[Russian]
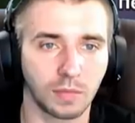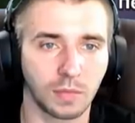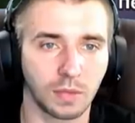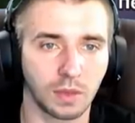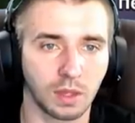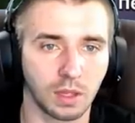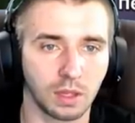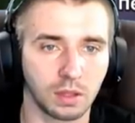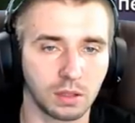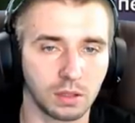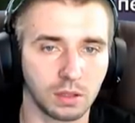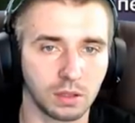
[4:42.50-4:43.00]

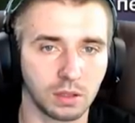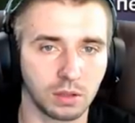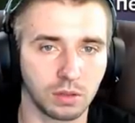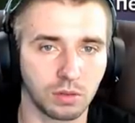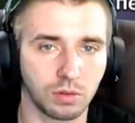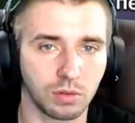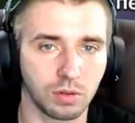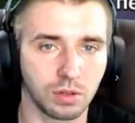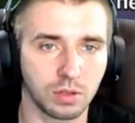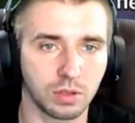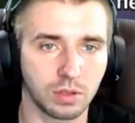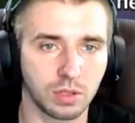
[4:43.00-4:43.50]
Это
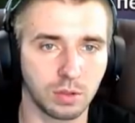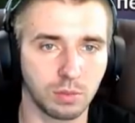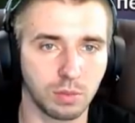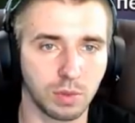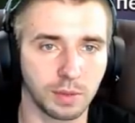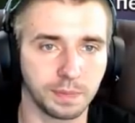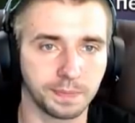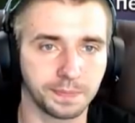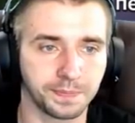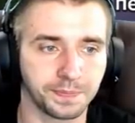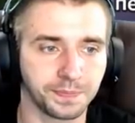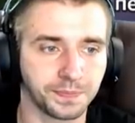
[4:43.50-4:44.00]
такое себе.
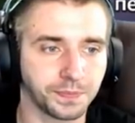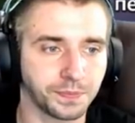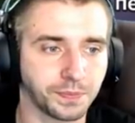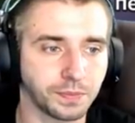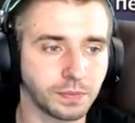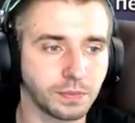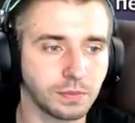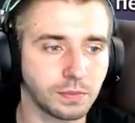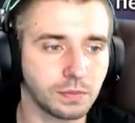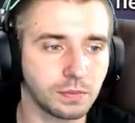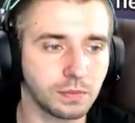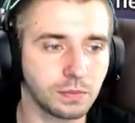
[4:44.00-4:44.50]

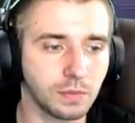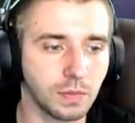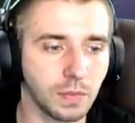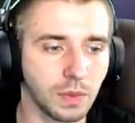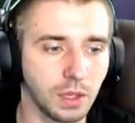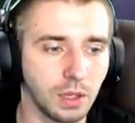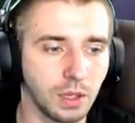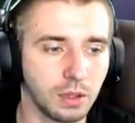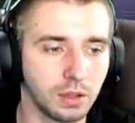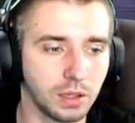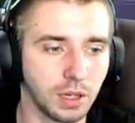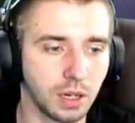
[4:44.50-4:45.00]

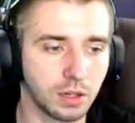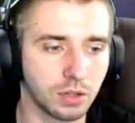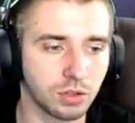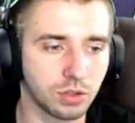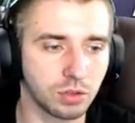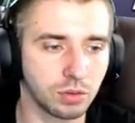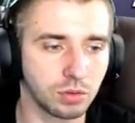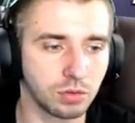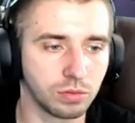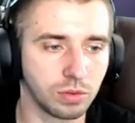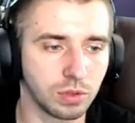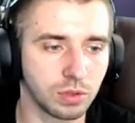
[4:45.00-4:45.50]
Так,
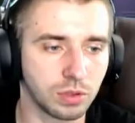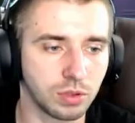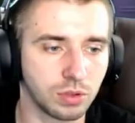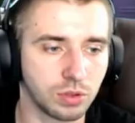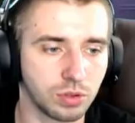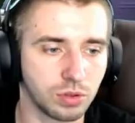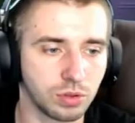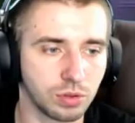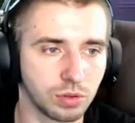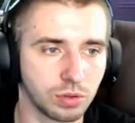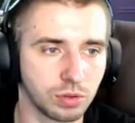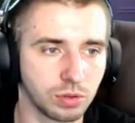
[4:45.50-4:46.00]
что у нас
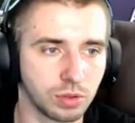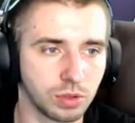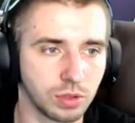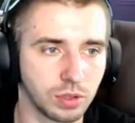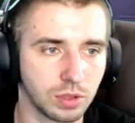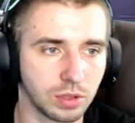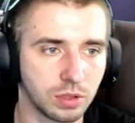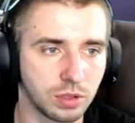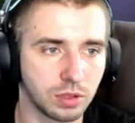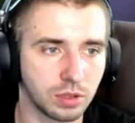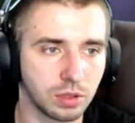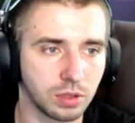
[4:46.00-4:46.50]
еще
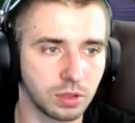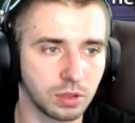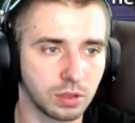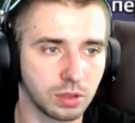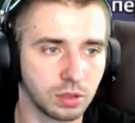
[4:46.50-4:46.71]
есть?